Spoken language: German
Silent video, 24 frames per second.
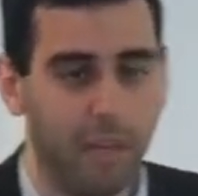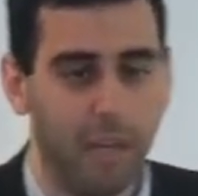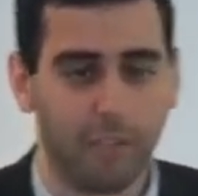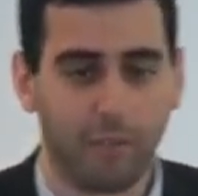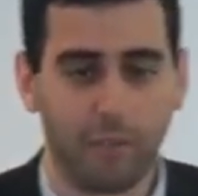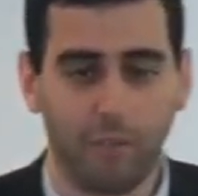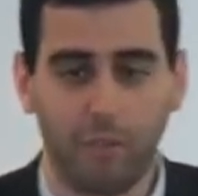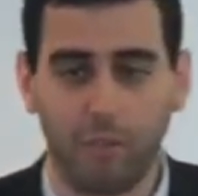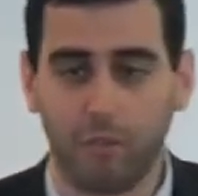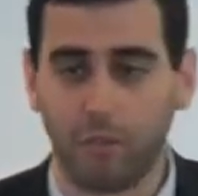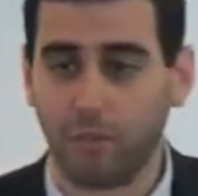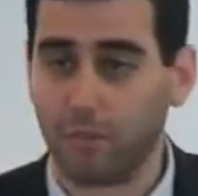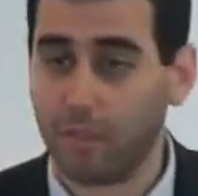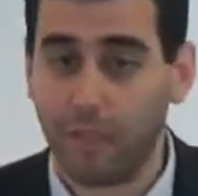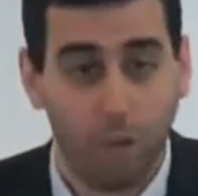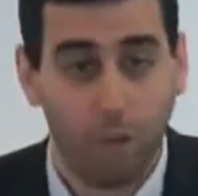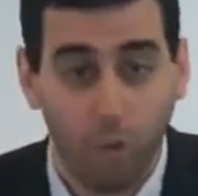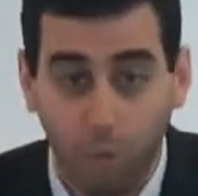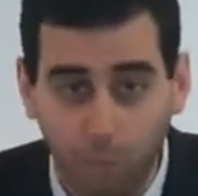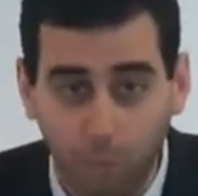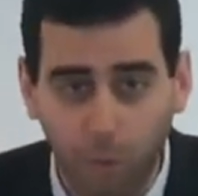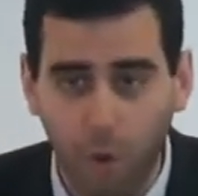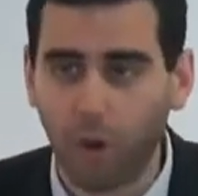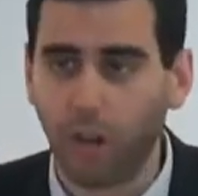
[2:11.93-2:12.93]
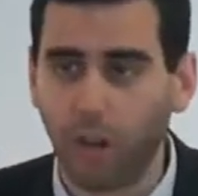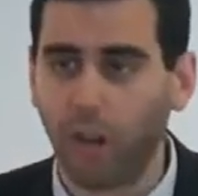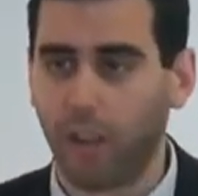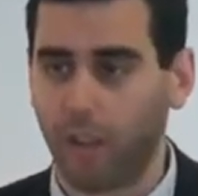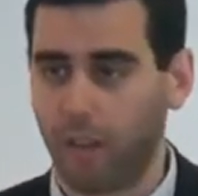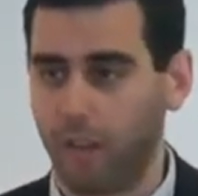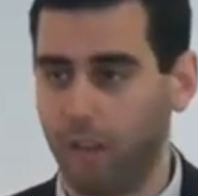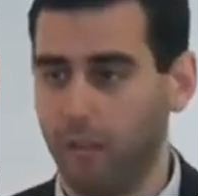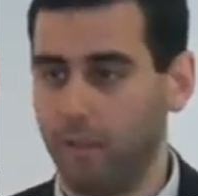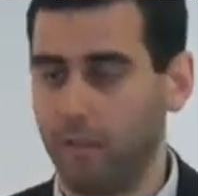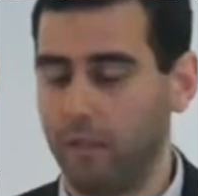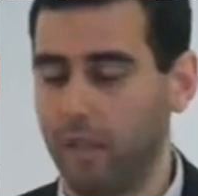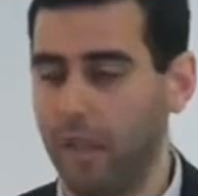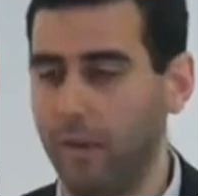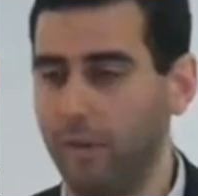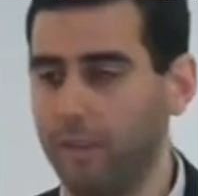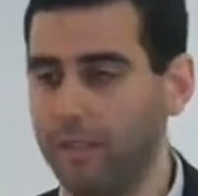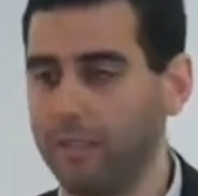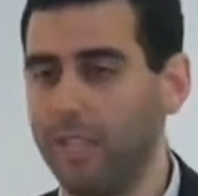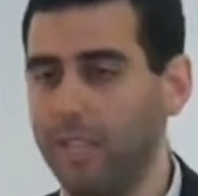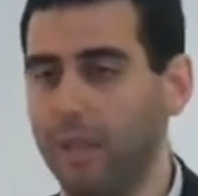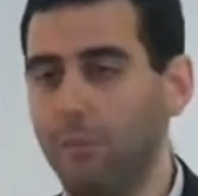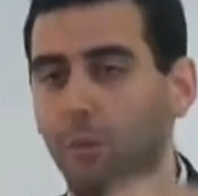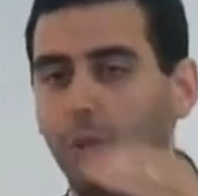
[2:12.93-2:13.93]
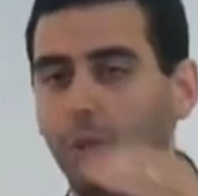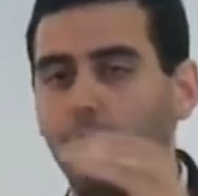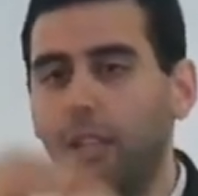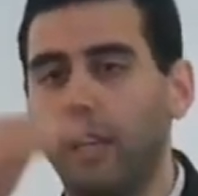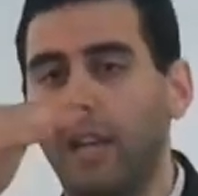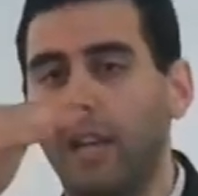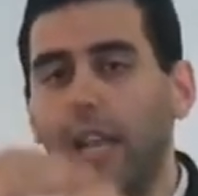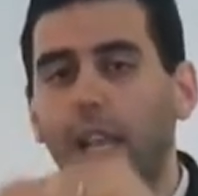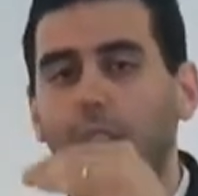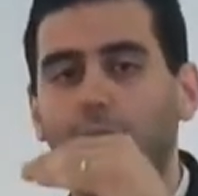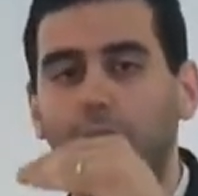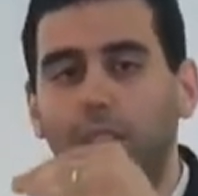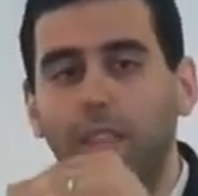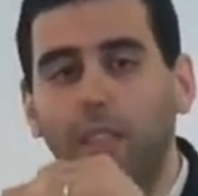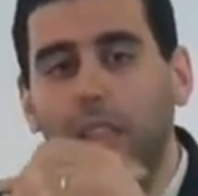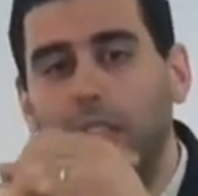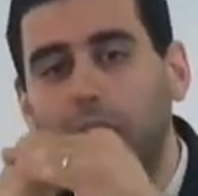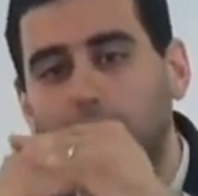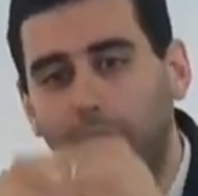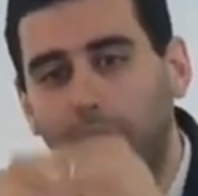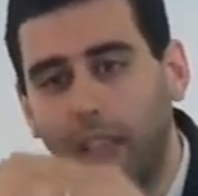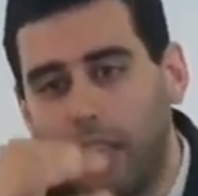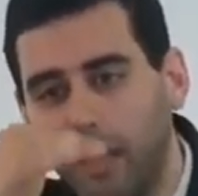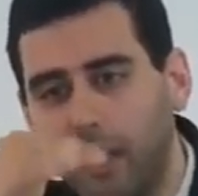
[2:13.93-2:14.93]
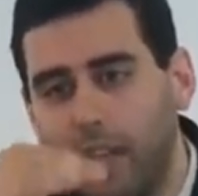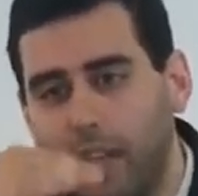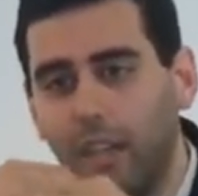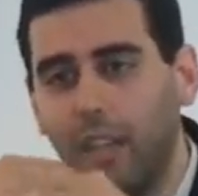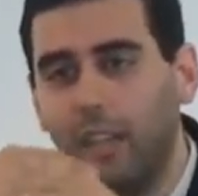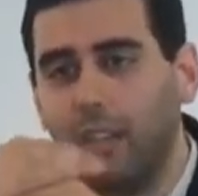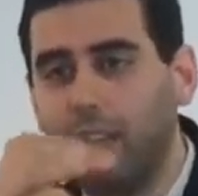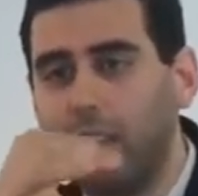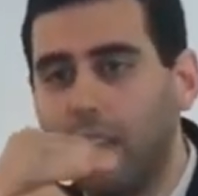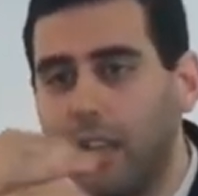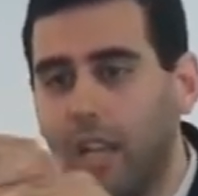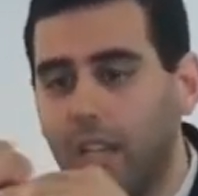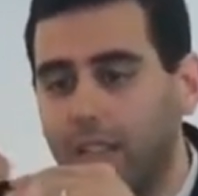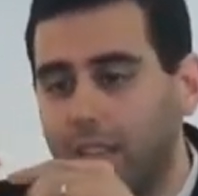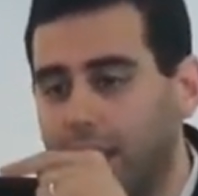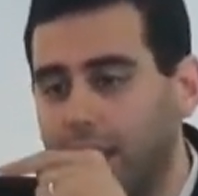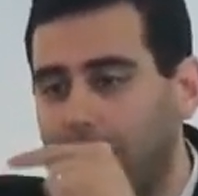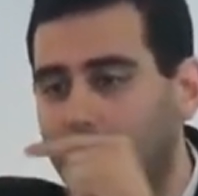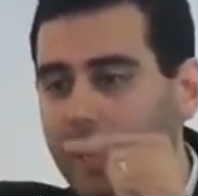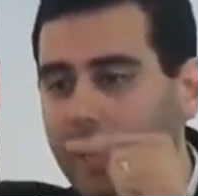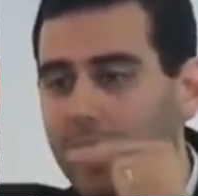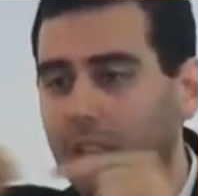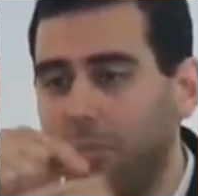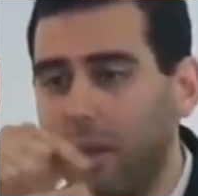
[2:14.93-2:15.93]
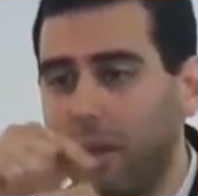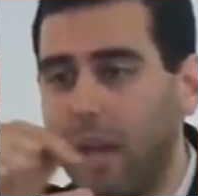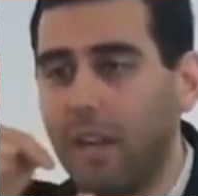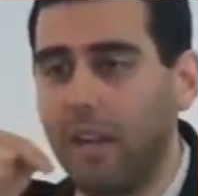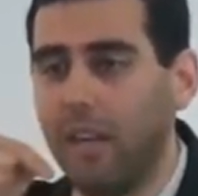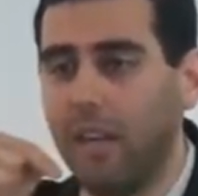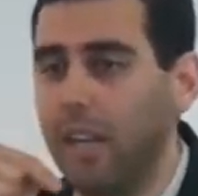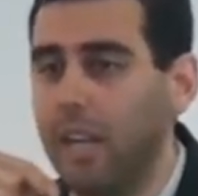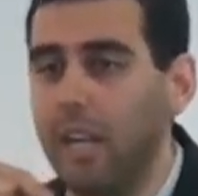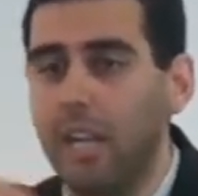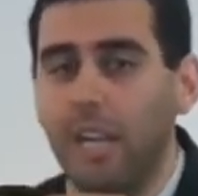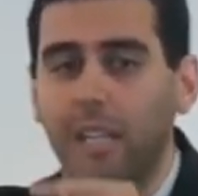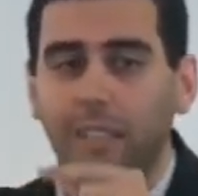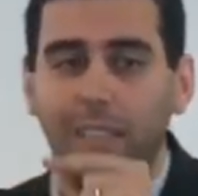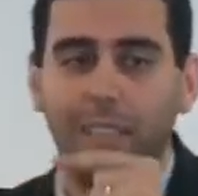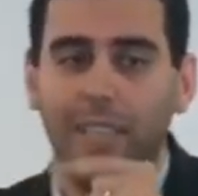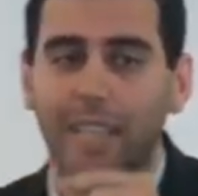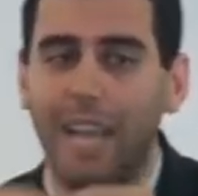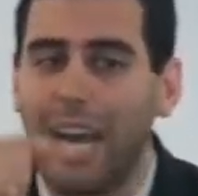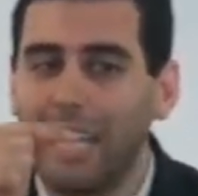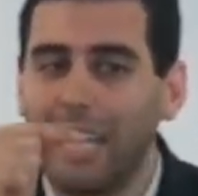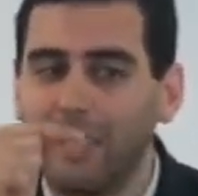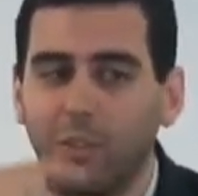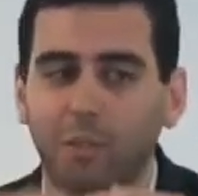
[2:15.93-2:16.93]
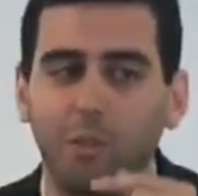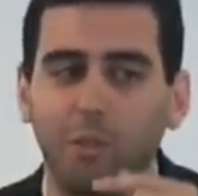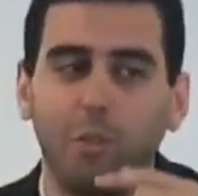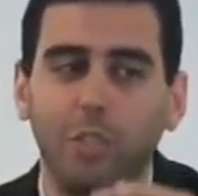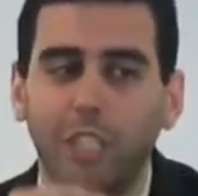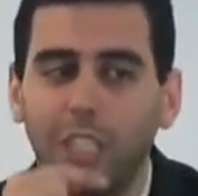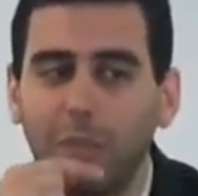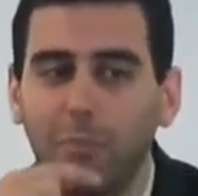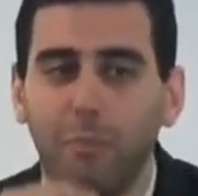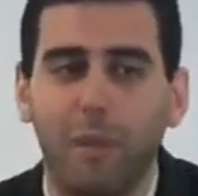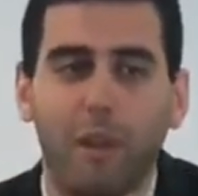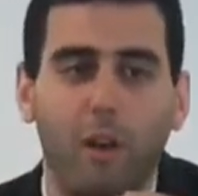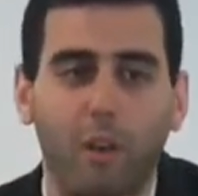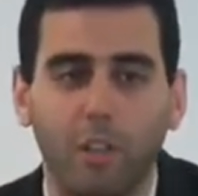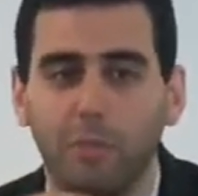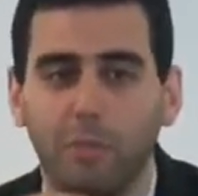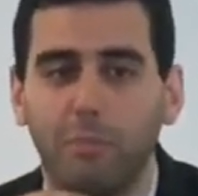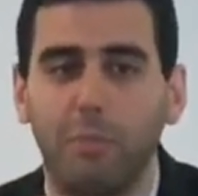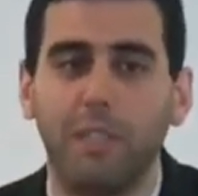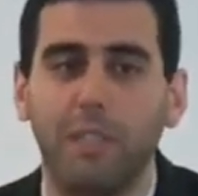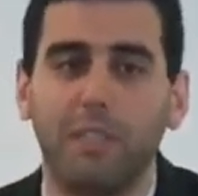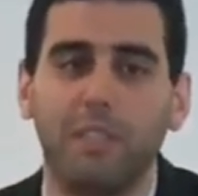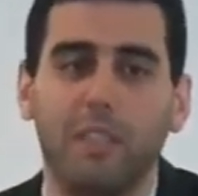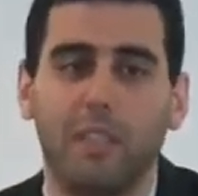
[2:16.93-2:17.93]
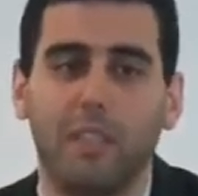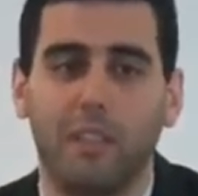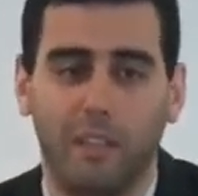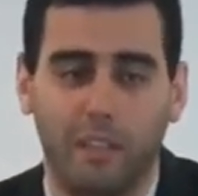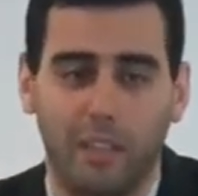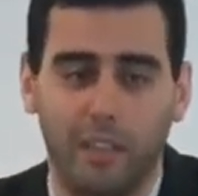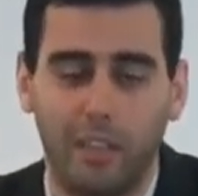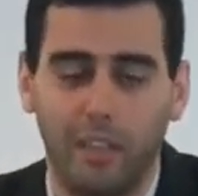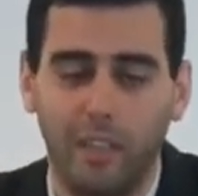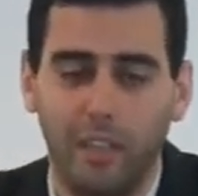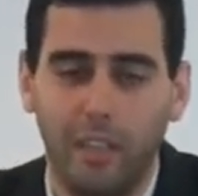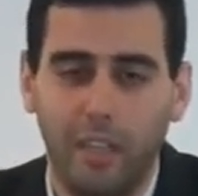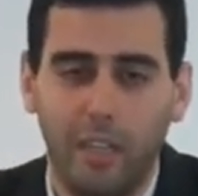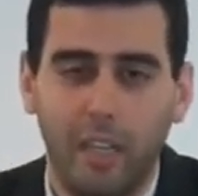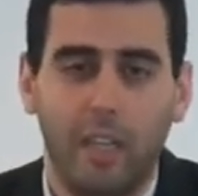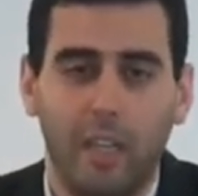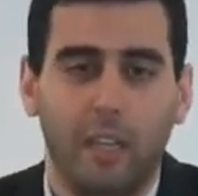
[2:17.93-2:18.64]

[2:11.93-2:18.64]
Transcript: Also unmöglich. Ja, weil es sind ja Multilayer, sind innen drinnen nicht, die ganzen Leiterbahnen, die kannst du nicht mehr ausbessern. Ja?